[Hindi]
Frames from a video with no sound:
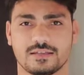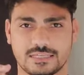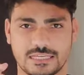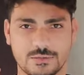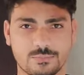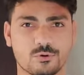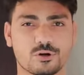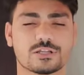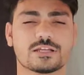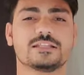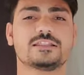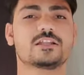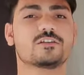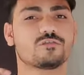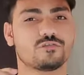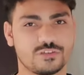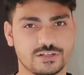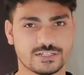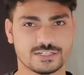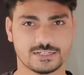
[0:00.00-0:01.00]
कीबोर्ड के अंदर
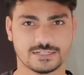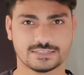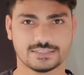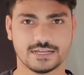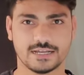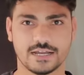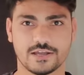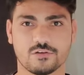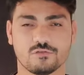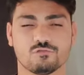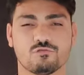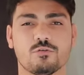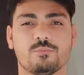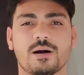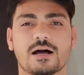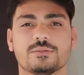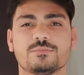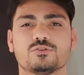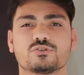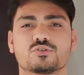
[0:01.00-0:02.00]
फिट करता है वो
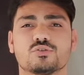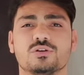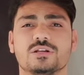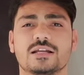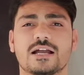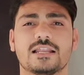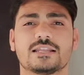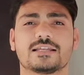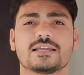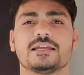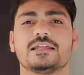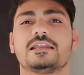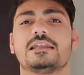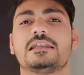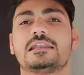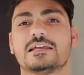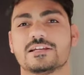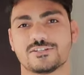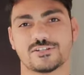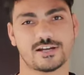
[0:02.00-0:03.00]
बाद में उसको निकाल के
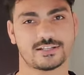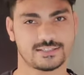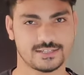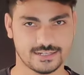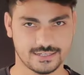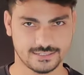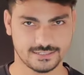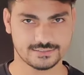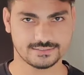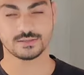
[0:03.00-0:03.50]
ले जाता है